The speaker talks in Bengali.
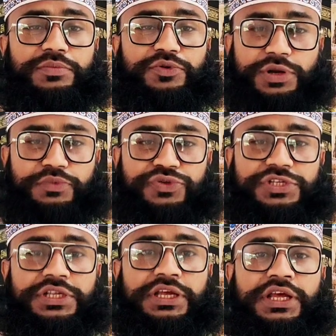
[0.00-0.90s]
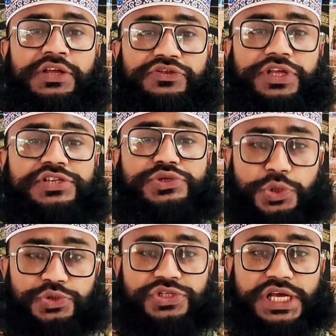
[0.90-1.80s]
মোটামুটি দেশ
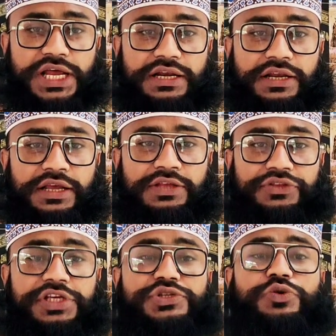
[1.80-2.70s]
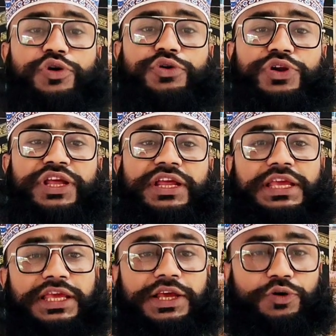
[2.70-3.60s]
সংস্কার দেশ গঠনে
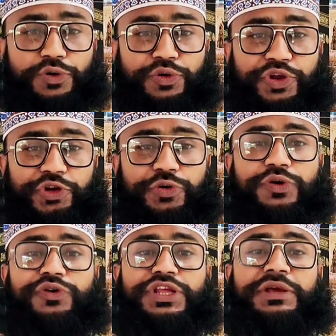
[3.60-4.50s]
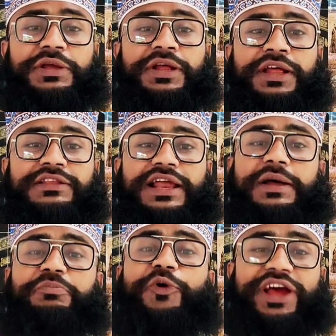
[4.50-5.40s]
কি কি করণীয় এগুলো নিয়ে তারা
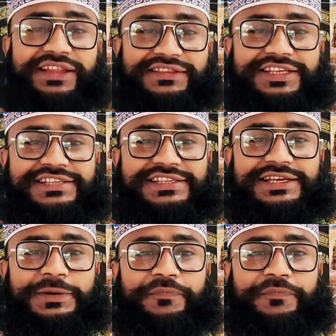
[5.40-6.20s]
বয়ান দিচ্ছে